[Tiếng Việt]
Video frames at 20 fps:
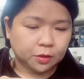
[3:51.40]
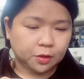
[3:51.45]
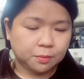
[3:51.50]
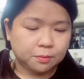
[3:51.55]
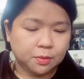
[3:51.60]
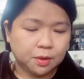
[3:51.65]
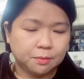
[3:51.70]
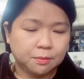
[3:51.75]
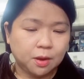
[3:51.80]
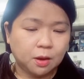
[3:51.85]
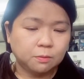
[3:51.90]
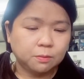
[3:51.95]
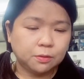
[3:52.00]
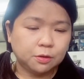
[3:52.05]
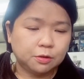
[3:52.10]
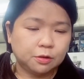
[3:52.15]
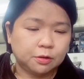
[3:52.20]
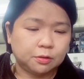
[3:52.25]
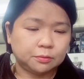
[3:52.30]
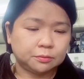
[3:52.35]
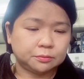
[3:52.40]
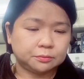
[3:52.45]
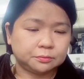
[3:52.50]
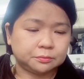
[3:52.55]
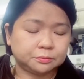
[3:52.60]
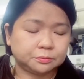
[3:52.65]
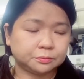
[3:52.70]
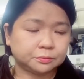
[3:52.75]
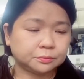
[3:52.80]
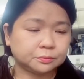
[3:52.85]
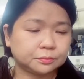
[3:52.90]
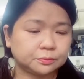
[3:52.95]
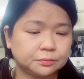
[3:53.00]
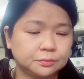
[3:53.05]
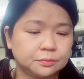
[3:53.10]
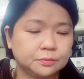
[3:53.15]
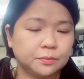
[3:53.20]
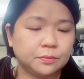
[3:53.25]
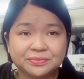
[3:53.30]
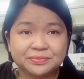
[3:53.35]
bị móc rồi
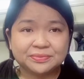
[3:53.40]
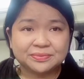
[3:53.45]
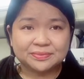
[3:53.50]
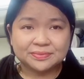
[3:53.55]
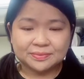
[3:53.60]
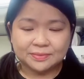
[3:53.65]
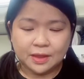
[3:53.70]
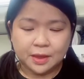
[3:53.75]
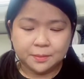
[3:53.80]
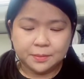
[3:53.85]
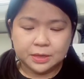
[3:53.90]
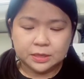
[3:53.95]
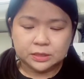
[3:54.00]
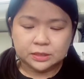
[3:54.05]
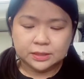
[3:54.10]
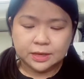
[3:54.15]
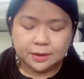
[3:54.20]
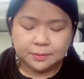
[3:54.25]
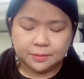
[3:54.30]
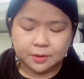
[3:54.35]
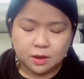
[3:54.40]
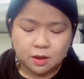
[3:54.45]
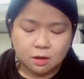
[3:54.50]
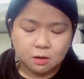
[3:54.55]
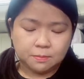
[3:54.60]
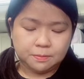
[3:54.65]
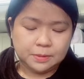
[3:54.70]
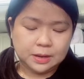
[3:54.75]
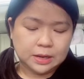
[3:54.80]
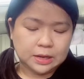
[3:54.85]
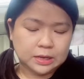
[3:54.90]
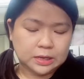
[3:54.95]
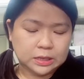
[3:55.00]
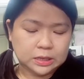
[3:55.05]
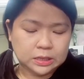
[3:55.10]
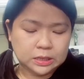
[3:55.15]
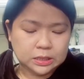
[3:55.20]
để mình xem cái hộp này